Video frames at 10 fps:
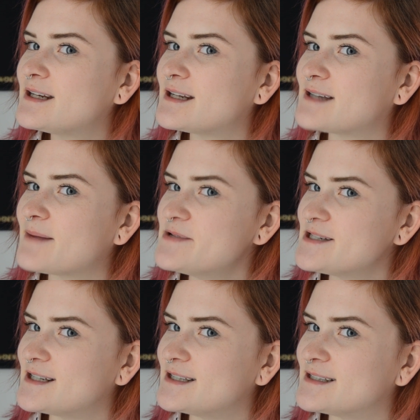Das habe
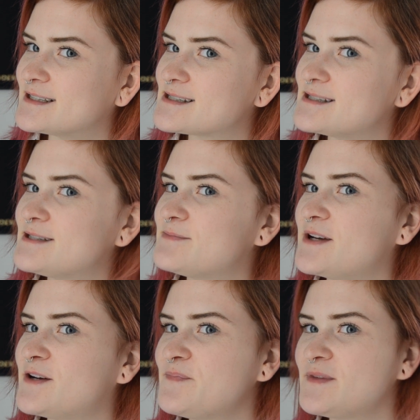ich allerdings nicht
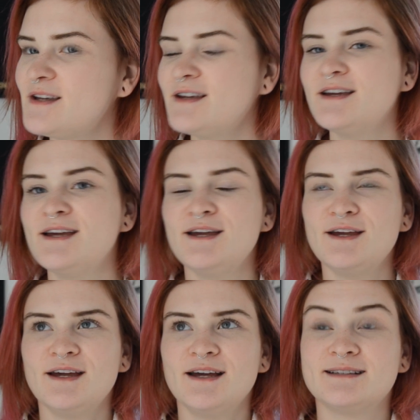mehr
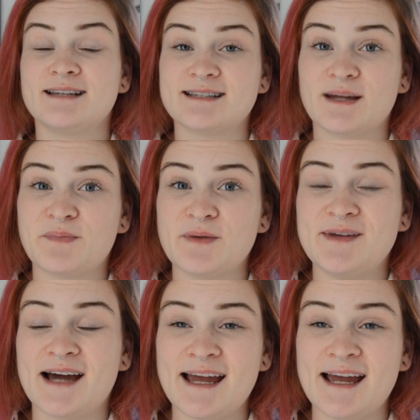das hat bei mir